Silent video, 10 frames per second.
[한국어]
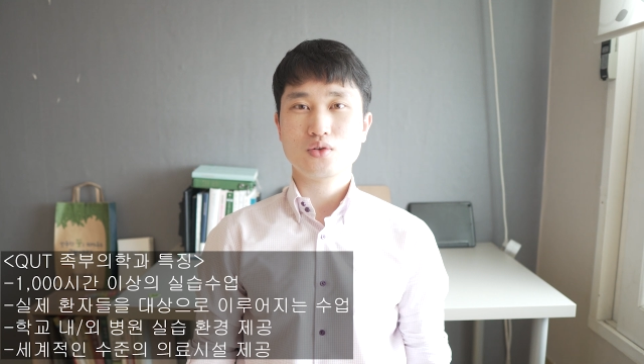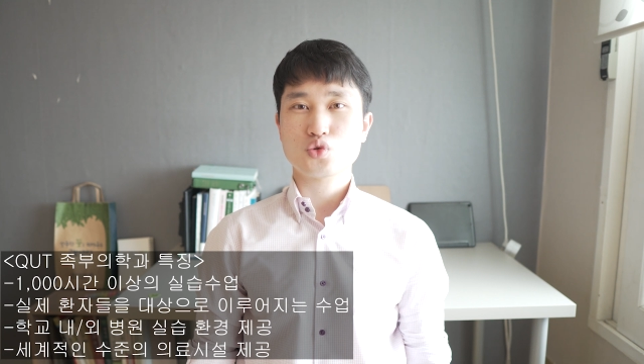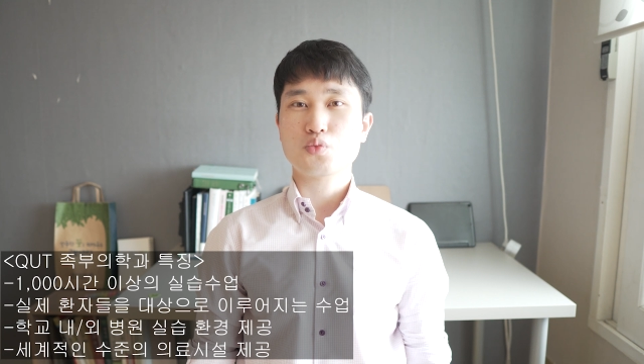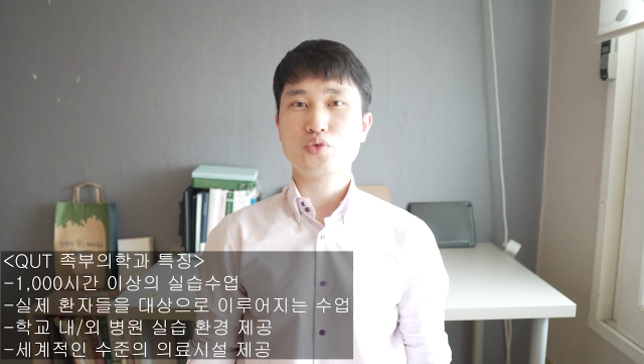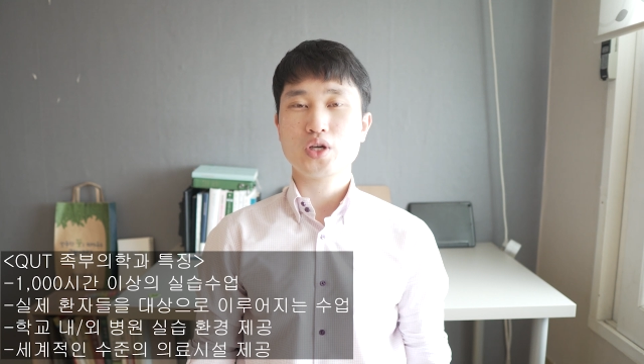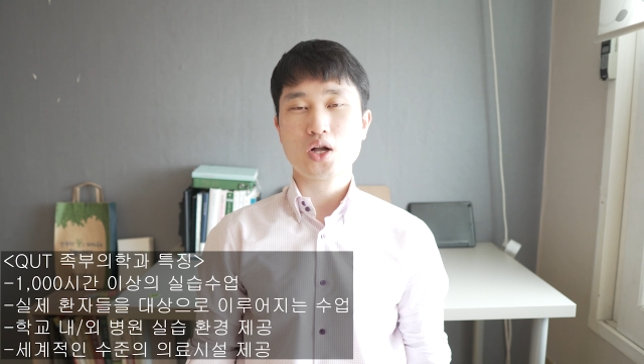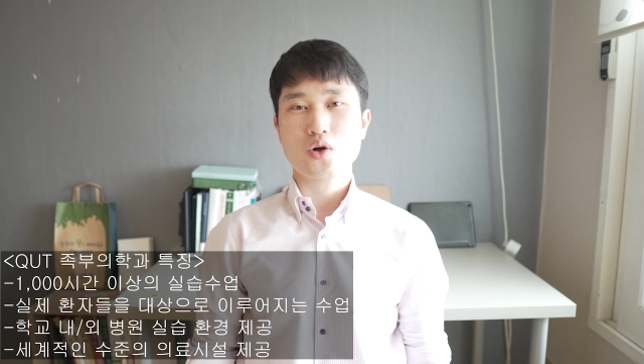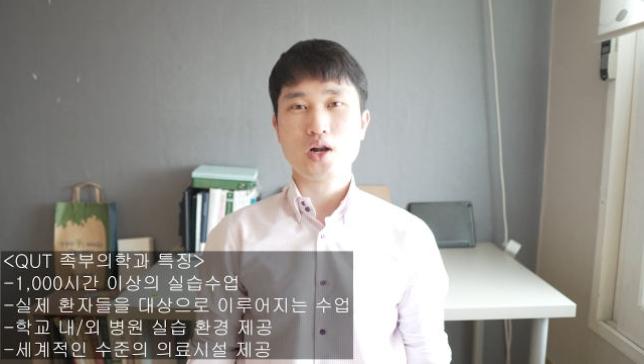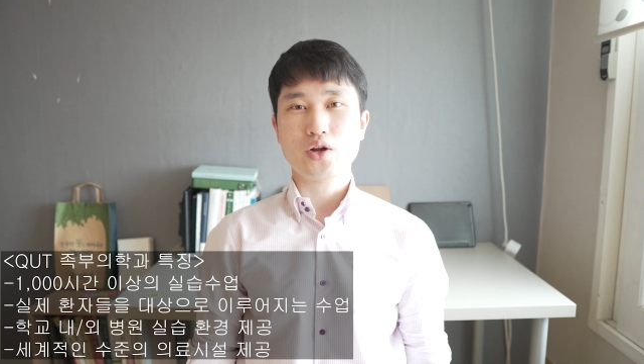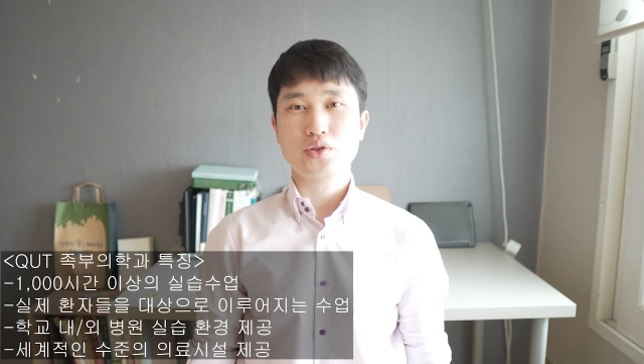
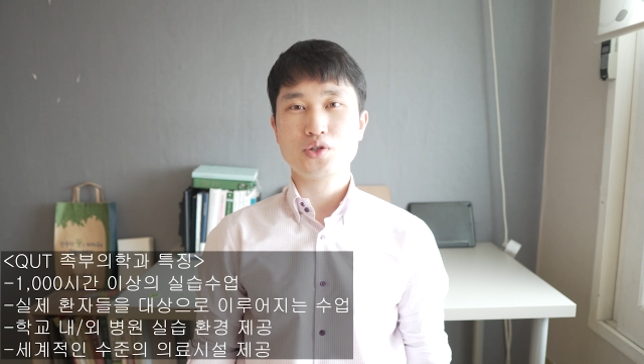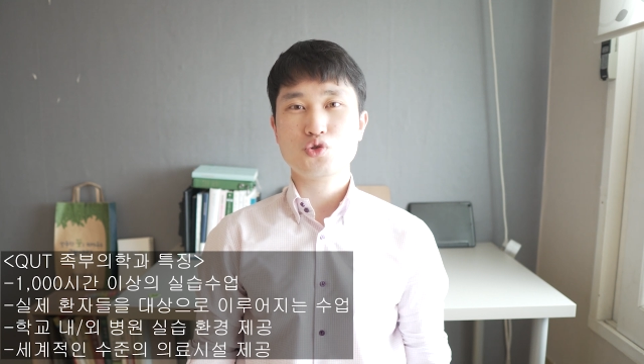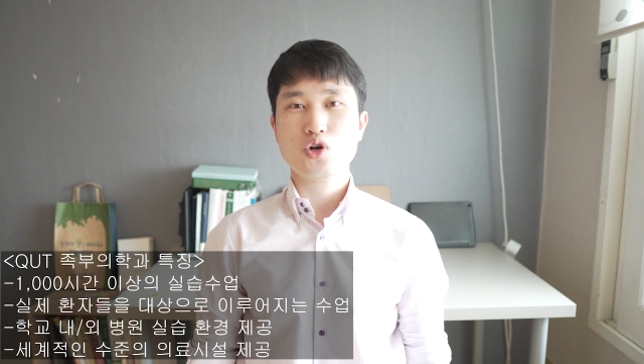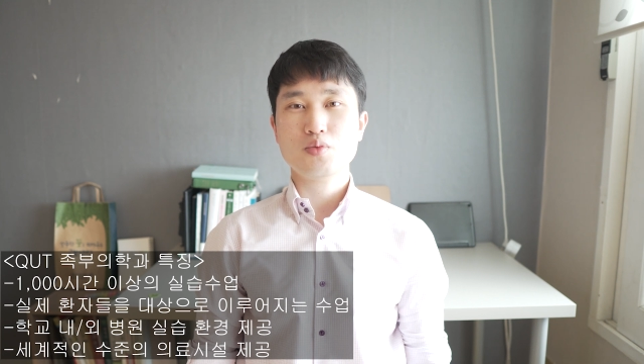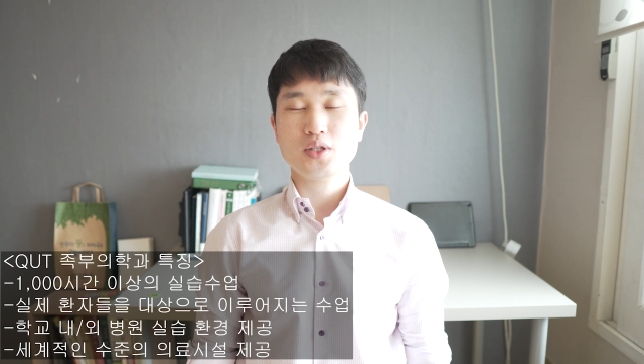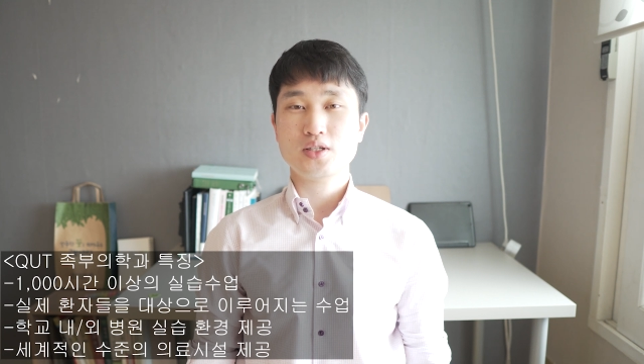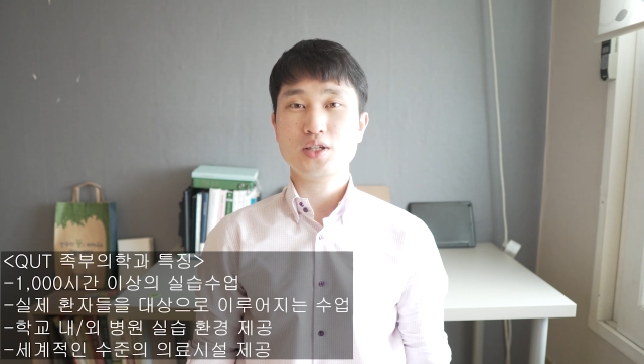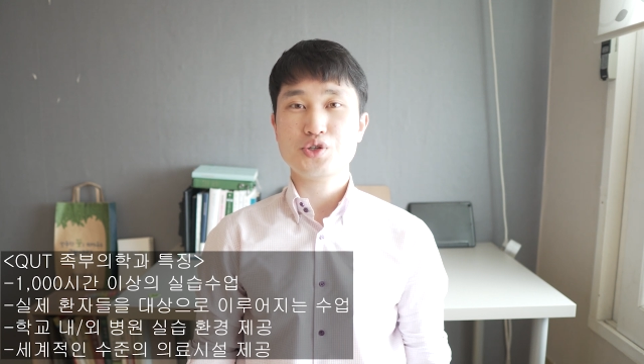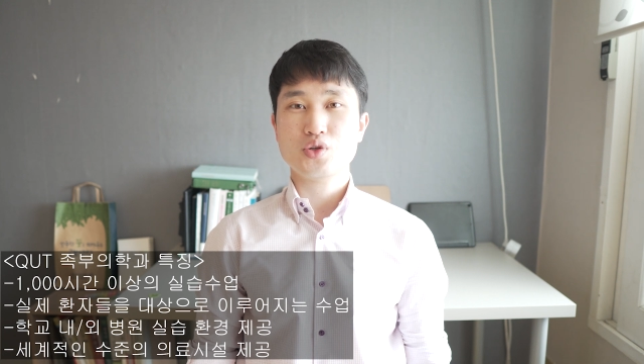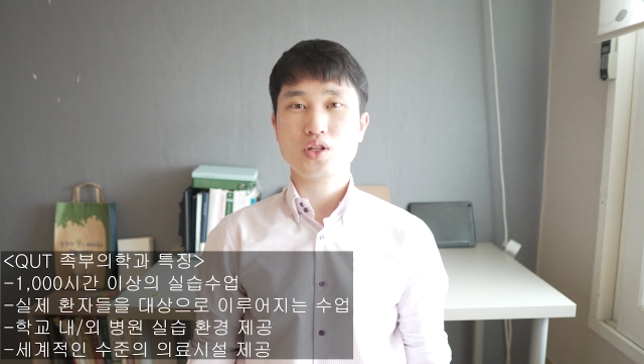족부의학과 관련된 수업을
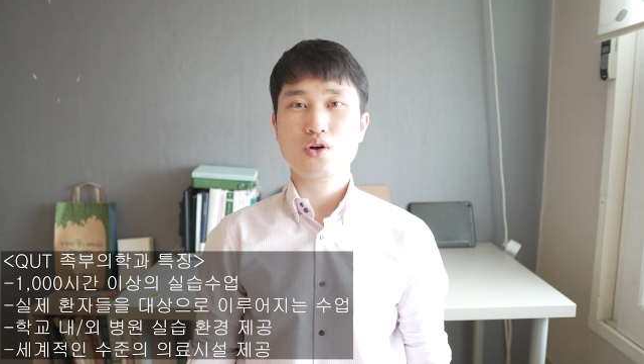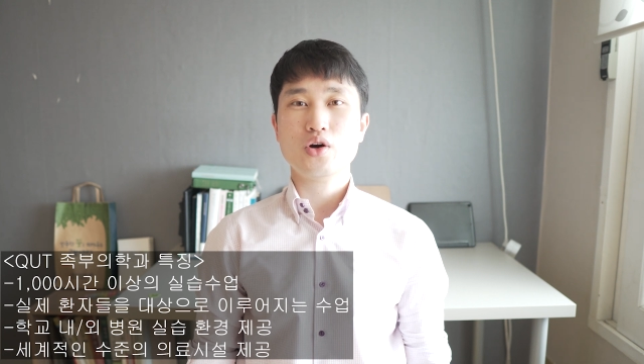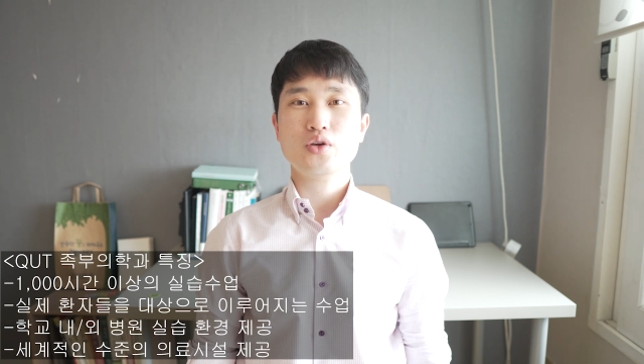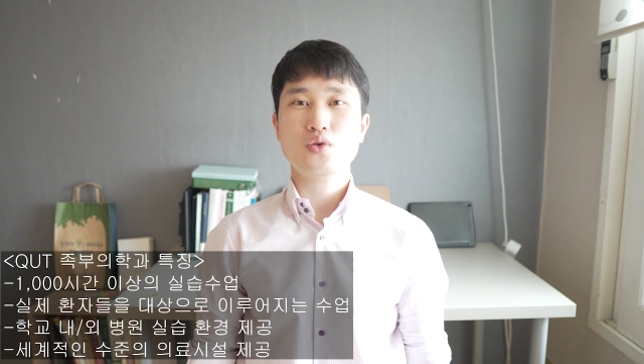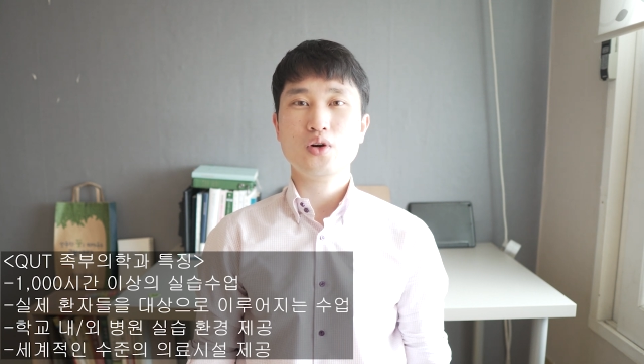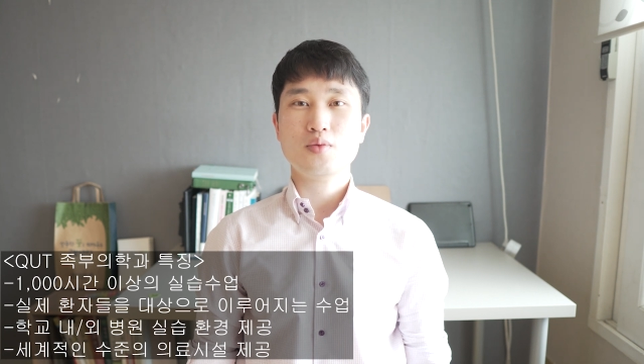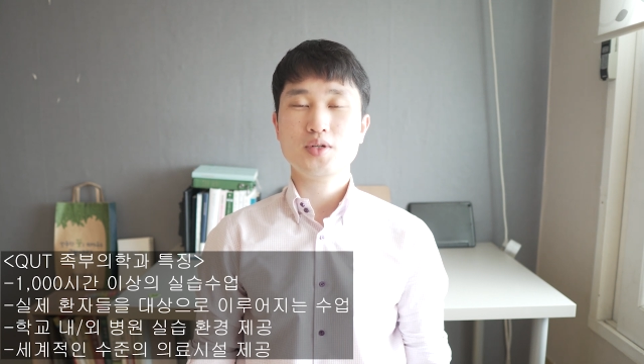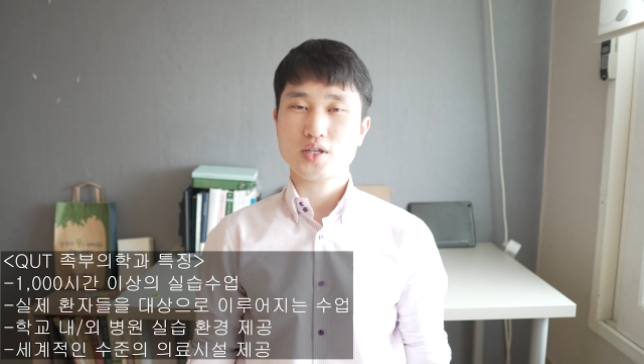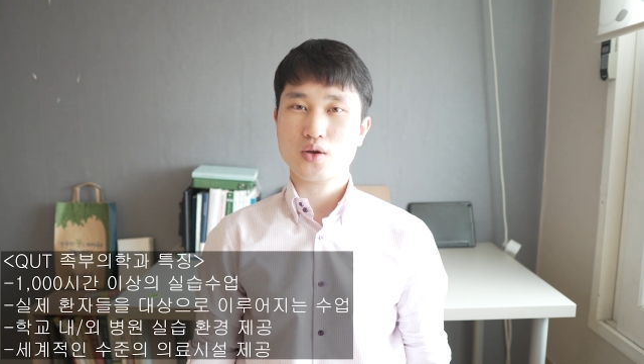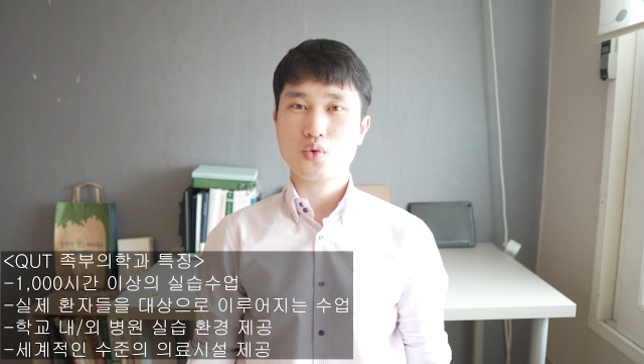들을 수 있는
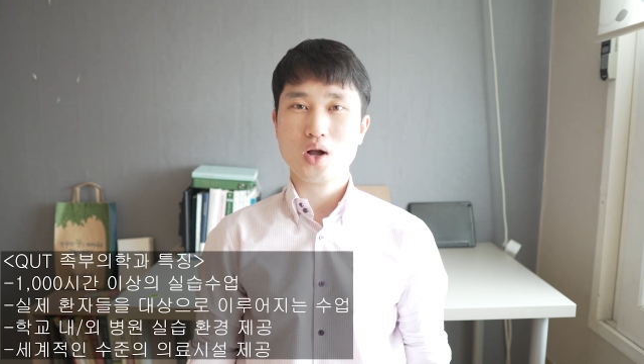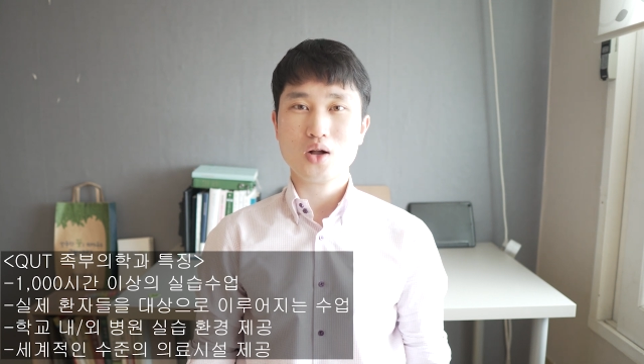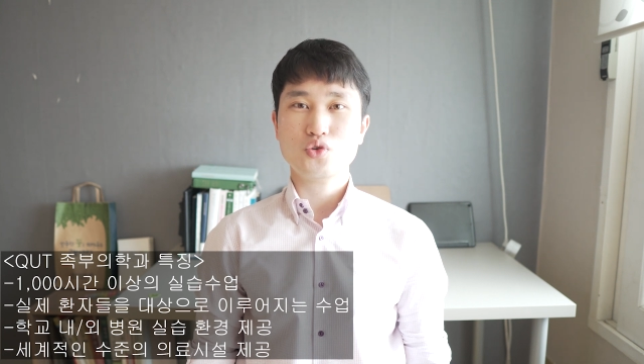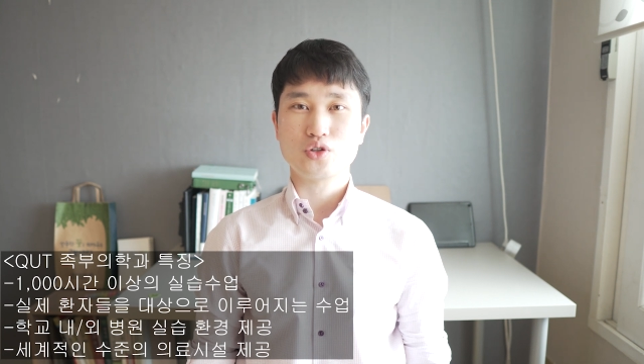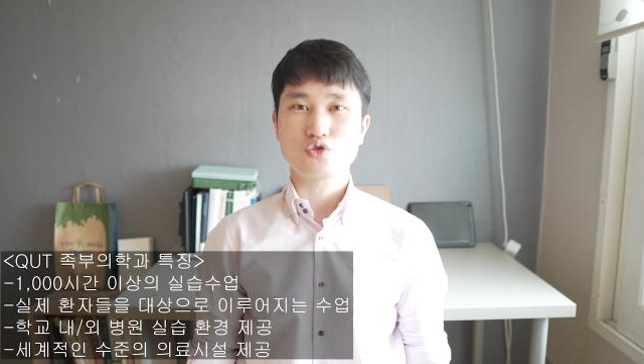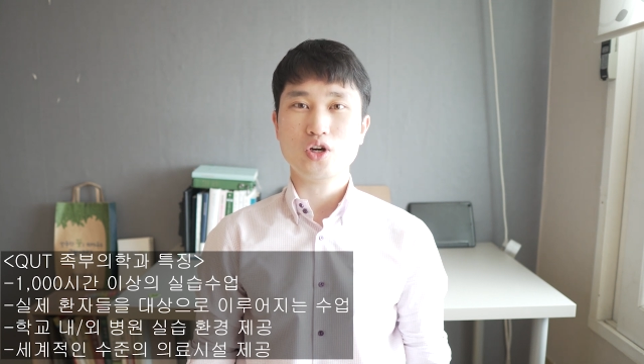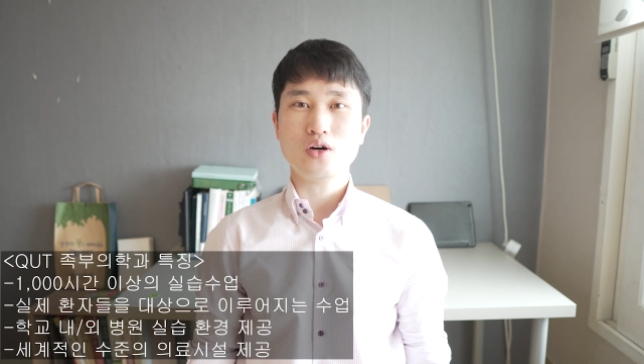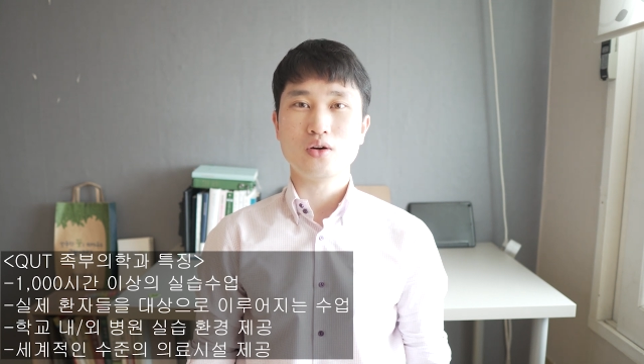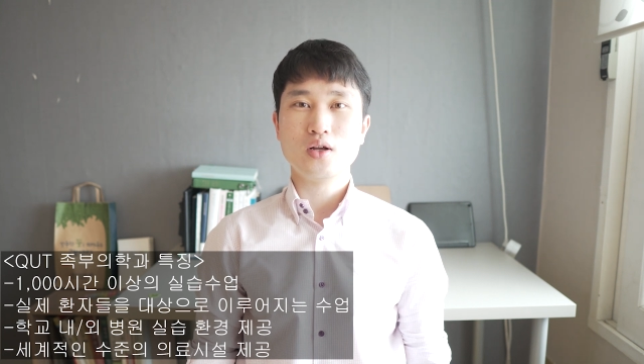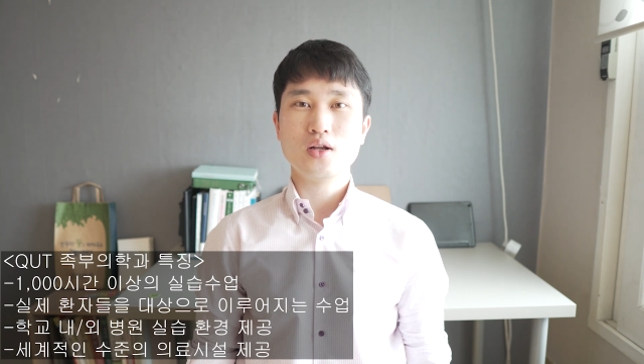커리큘럼을 제공하고 있고요.